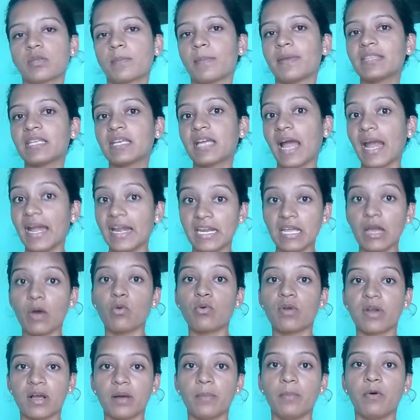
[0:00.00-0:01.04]
కొంతమందికి ఐడియా
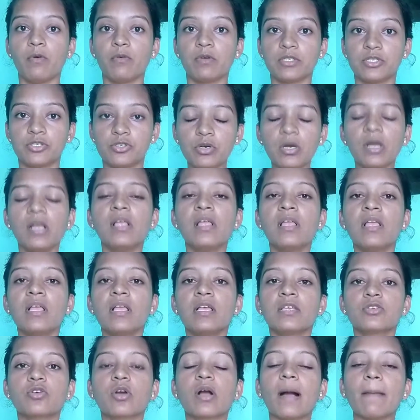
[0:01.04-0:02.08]
ఉండకపోవచ్చు
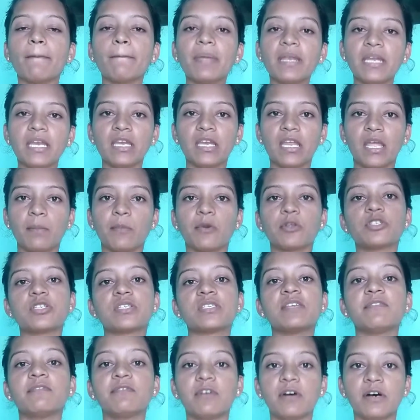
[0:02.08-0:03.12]
సో కంపెనీ నేమ్
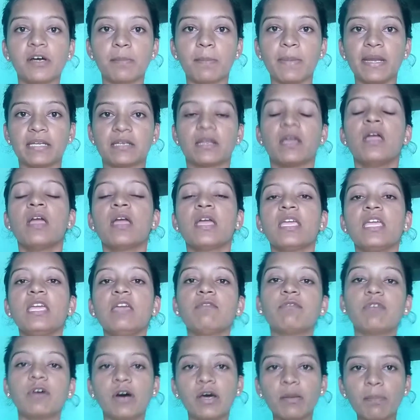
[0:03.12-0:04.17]
వచ్చేసి వర్బిట్
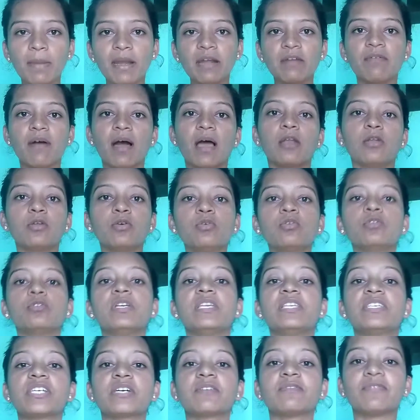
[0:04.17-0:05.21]
ఈ వర్బిట్ వాళ్ళు
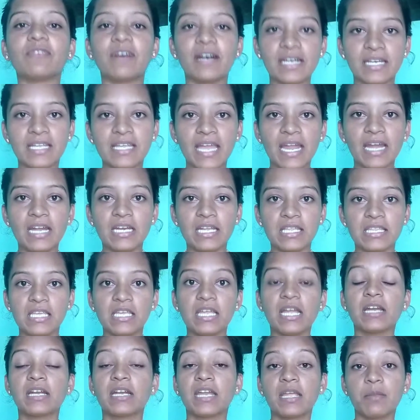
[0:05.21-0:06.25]
ఇచ్చే వర్క్
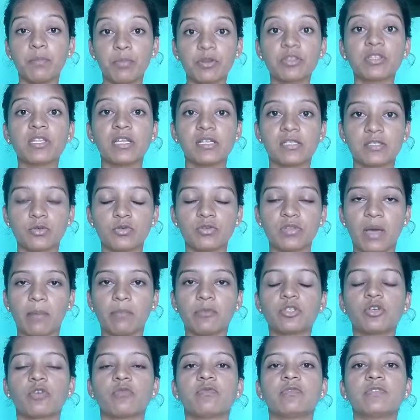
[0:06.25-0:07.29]
ఏంటిది అంటే ఇప్పుడు
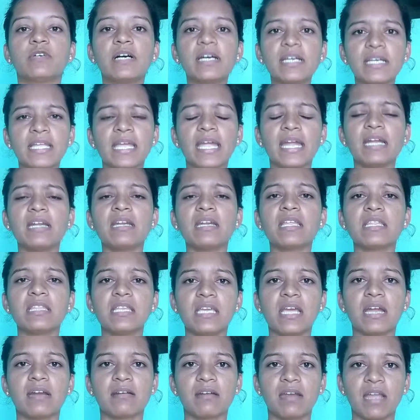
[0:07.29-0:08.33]
తెలుసుకుందాము సో వర్క్
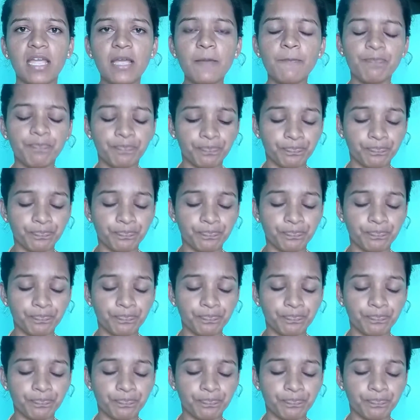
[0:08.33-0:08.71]
ఏంటిది అంటే